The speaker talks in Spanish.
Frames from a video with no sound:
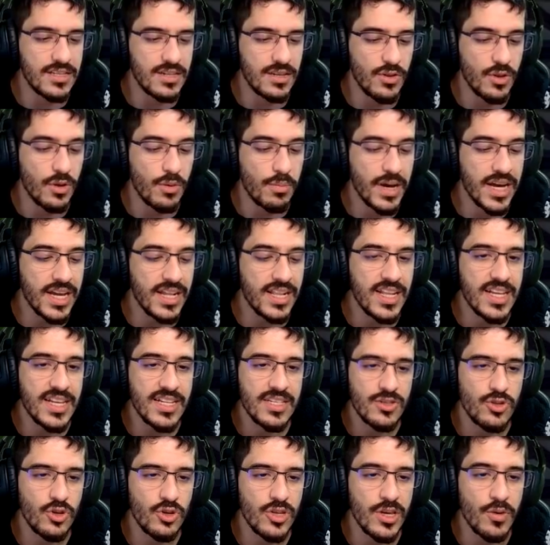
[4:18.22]
los bailes
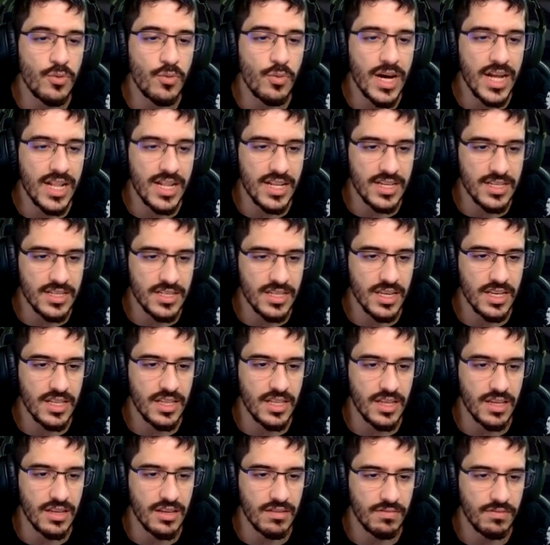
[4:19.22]
son iguales,
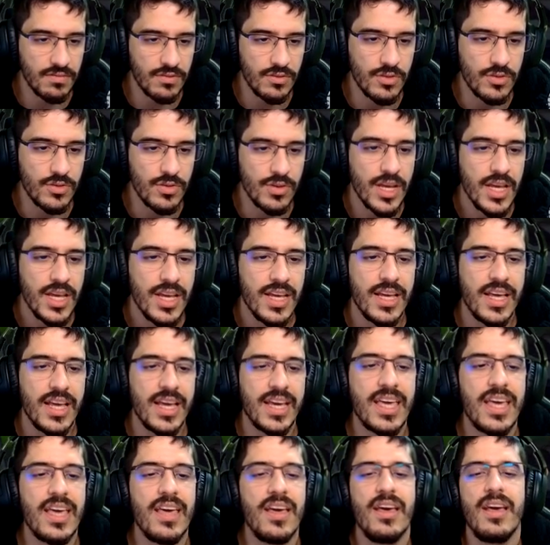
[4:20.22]
gente Es
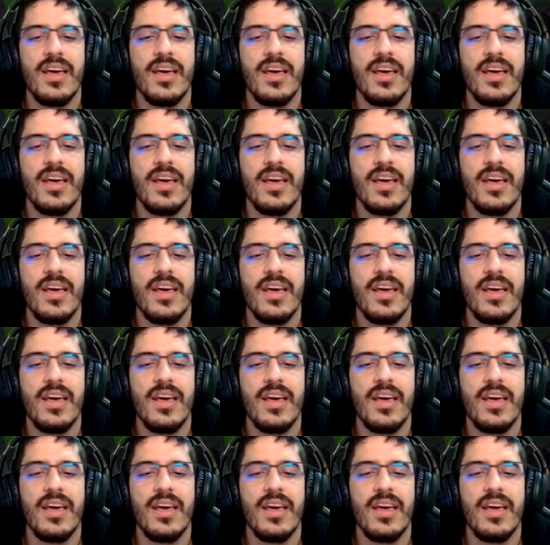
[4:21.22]
que